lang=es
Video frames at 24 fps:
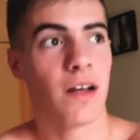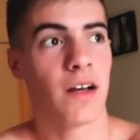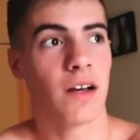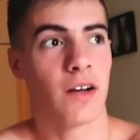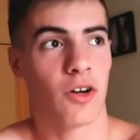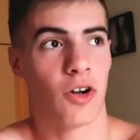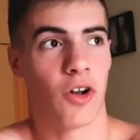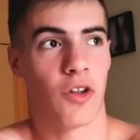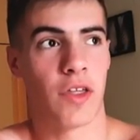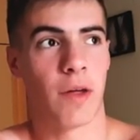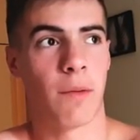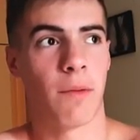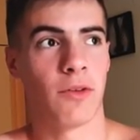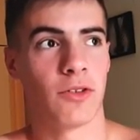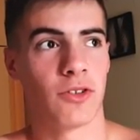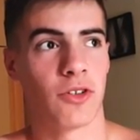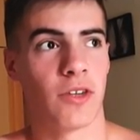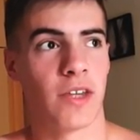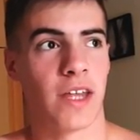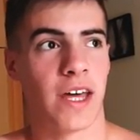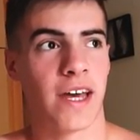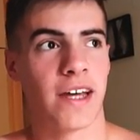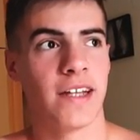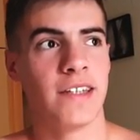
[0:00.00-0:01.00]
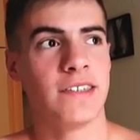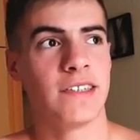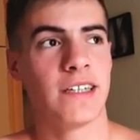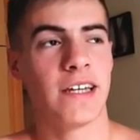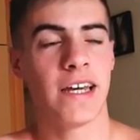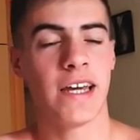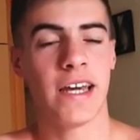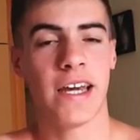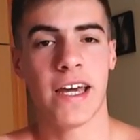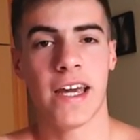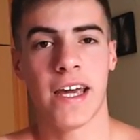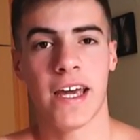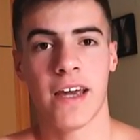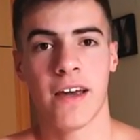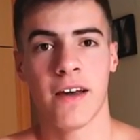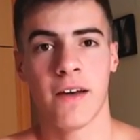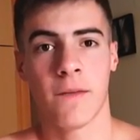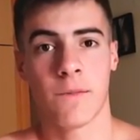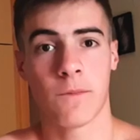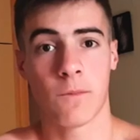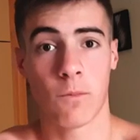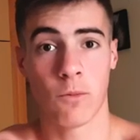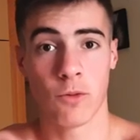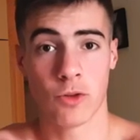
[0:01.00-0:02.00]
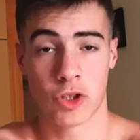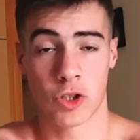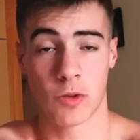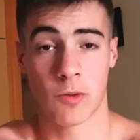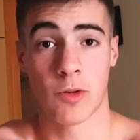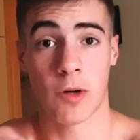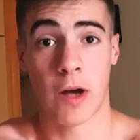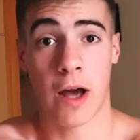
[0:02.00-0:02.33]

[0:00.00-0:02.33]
conocí a un montón de gente, muchos,